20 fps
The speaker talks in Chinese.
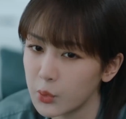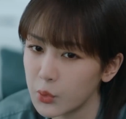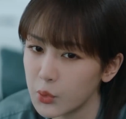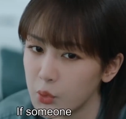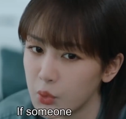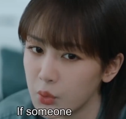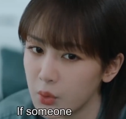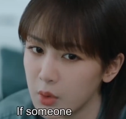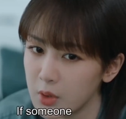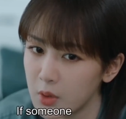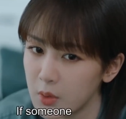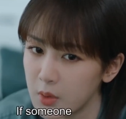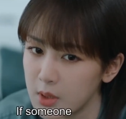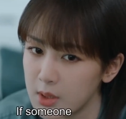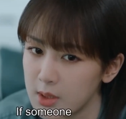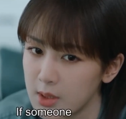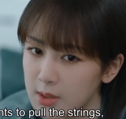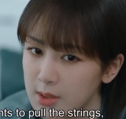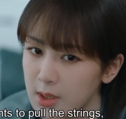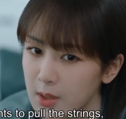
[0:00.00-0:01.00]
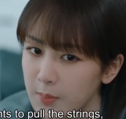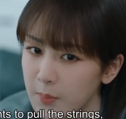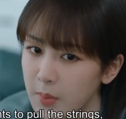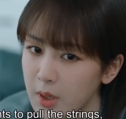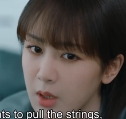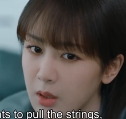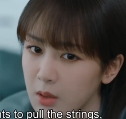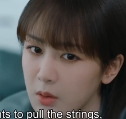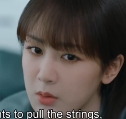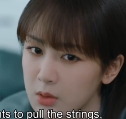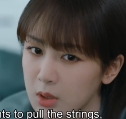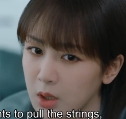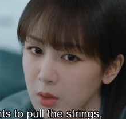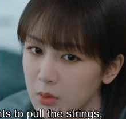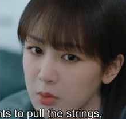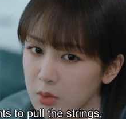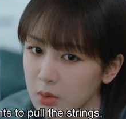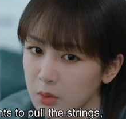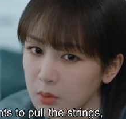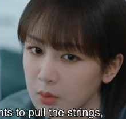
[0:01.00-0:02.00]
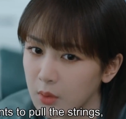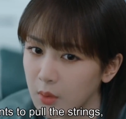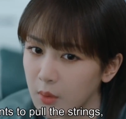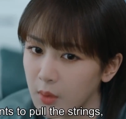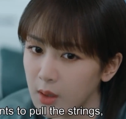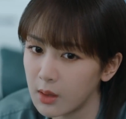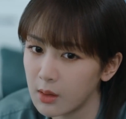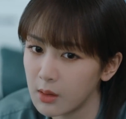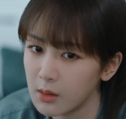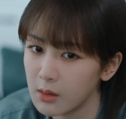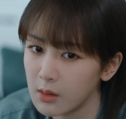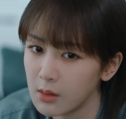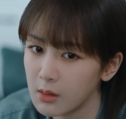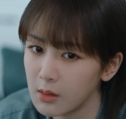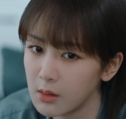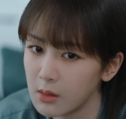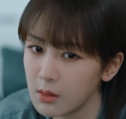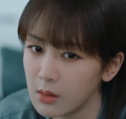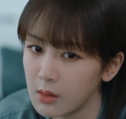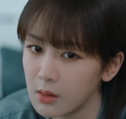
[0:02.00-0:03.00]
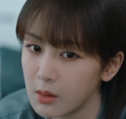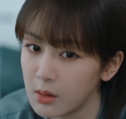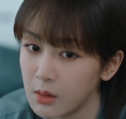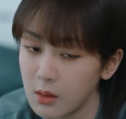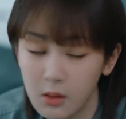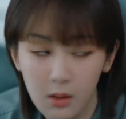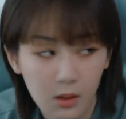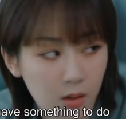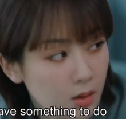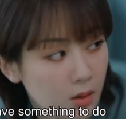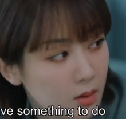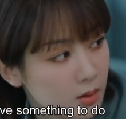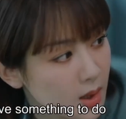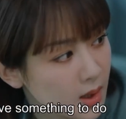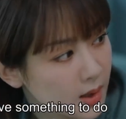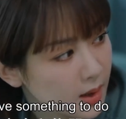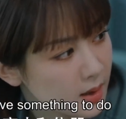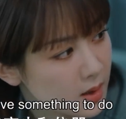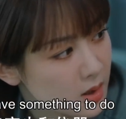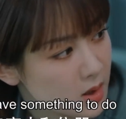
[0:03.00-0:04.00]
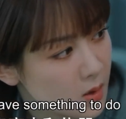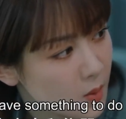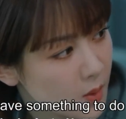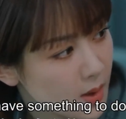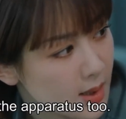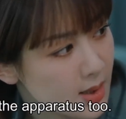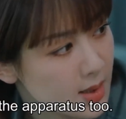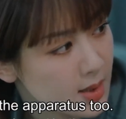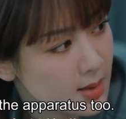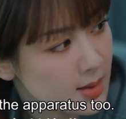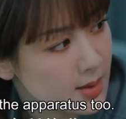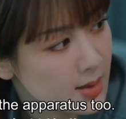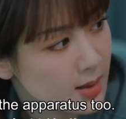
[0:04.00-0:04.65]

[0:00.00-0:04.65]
如果有人想在背后操纵的话，那肯定也和仪器有所